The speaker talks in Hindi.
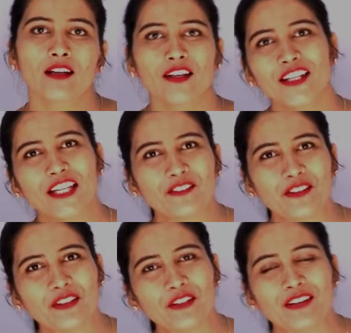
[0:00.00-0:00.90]
हे
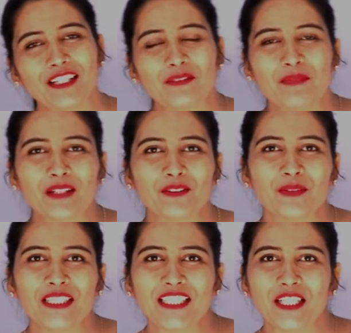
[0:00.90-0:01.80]
एवरीवन वेलकम बैक
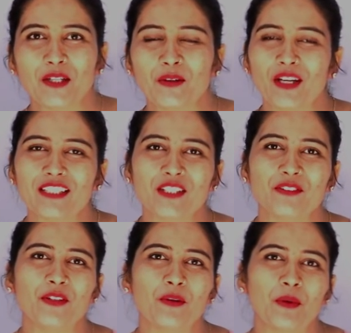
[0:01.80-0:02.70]
टू माय चैनल और आज
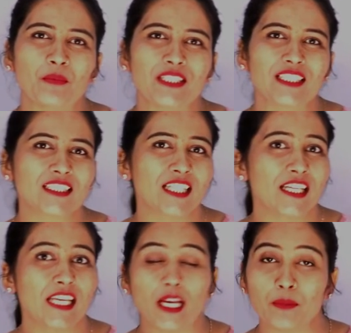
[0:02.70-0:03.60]
की वीडियो में हम डिस्कस
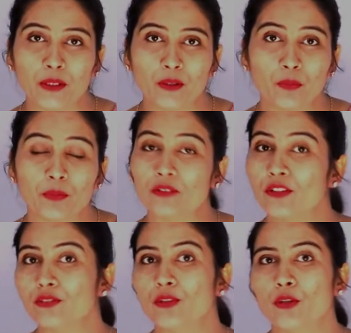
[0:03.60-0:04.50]
करेंगे एलबीडो
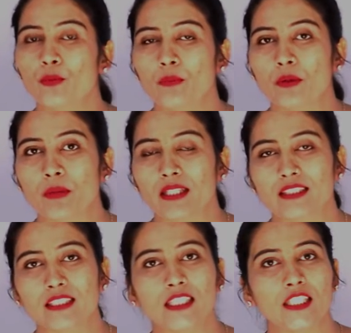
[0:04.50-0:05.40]
प्रीवियस वीडियो में हमने
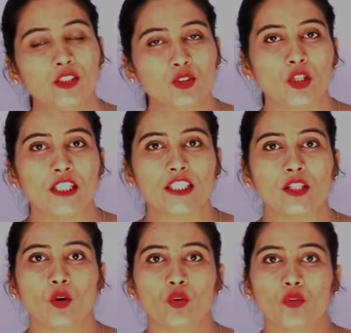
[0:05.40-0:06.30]
बात की थी
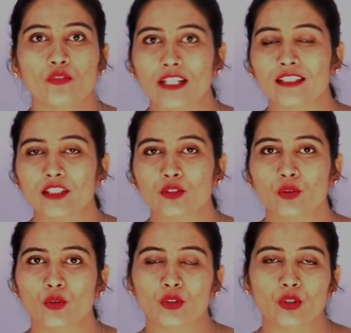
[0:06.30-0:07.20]
इंसोलेशन और वो फैक्टर्स
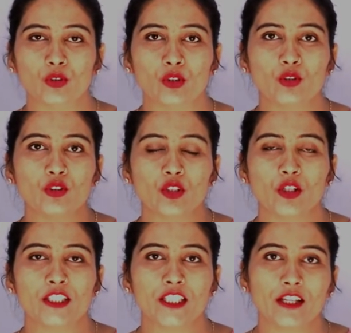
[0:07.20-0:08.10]
कौन कौन से होते हैं जो
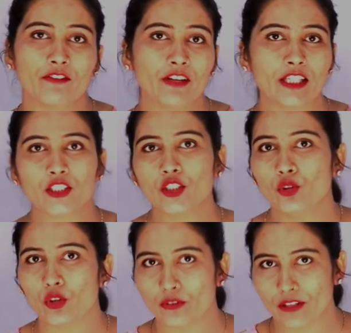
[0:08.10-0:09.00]
इंसोलेशन के
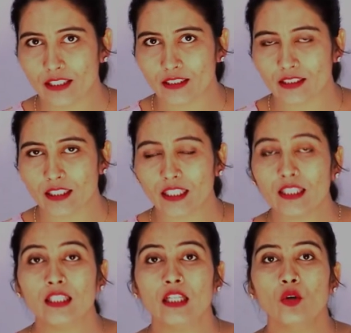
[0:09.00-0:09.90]
वेरिएशन को डिफाइन करते
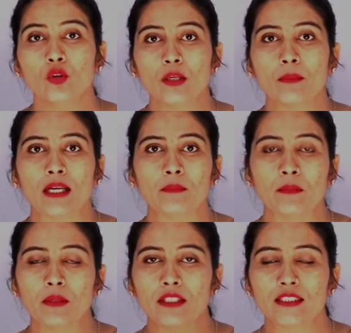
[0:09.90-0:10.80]
हैं उनके बारे
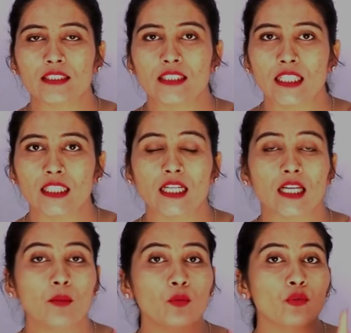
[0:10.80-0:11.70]
में हमने डिस्कस किया था
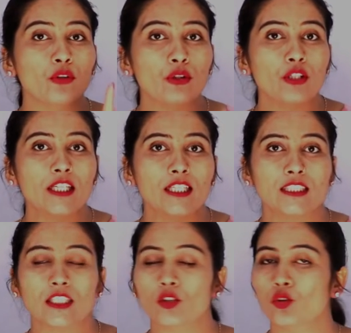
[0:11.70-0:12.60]
अगर आप वो वीडियो देखना
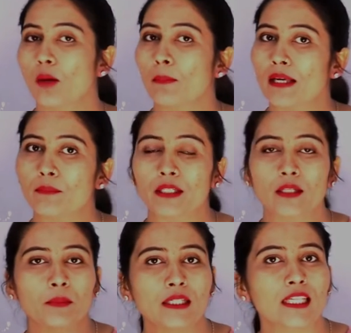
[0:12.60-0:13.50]
चाहते हो तो आप आई
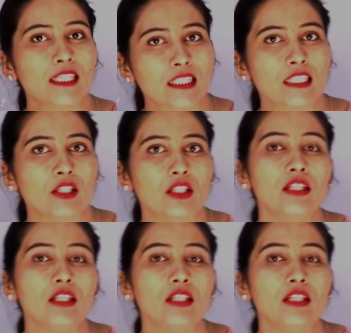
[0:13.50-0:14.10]
बटन पर क्लिक करके